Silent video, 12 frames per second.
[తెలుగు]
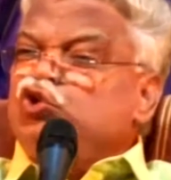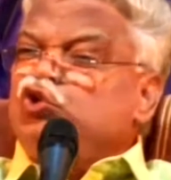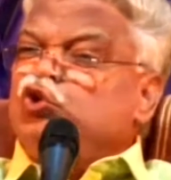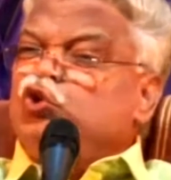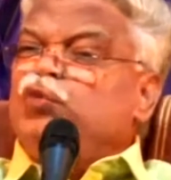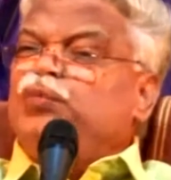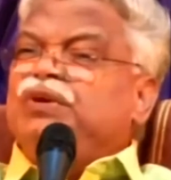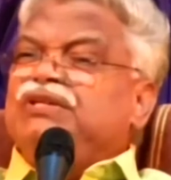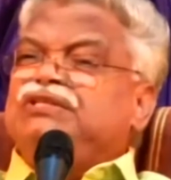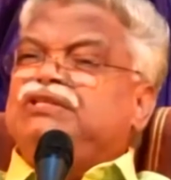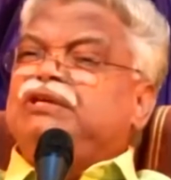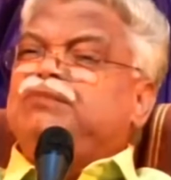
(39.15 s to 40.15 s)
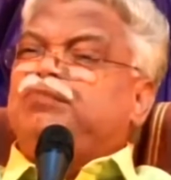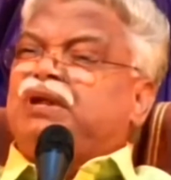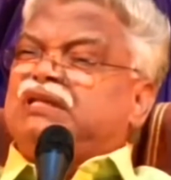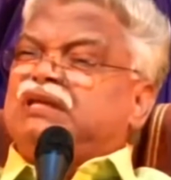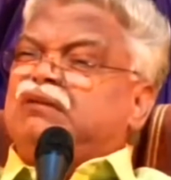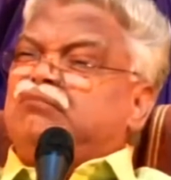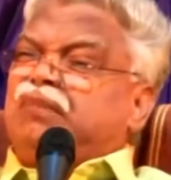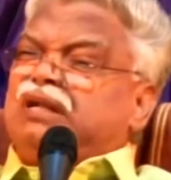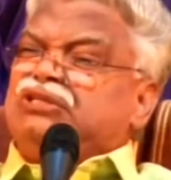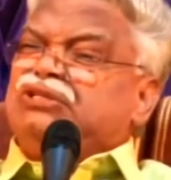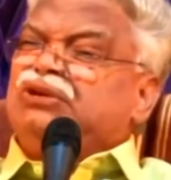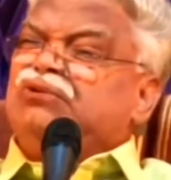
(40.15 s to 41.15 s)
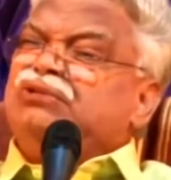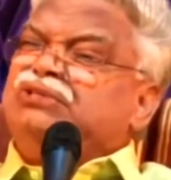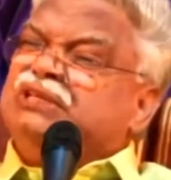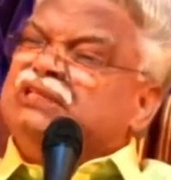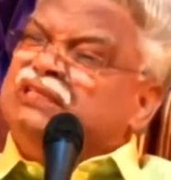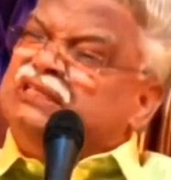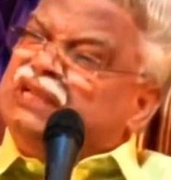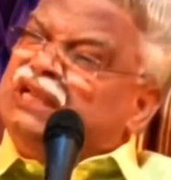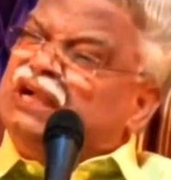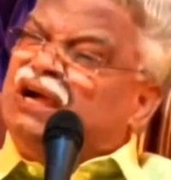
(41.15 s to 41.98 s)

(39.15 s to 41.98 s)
చూపించి ప్రజల మనసులను చించే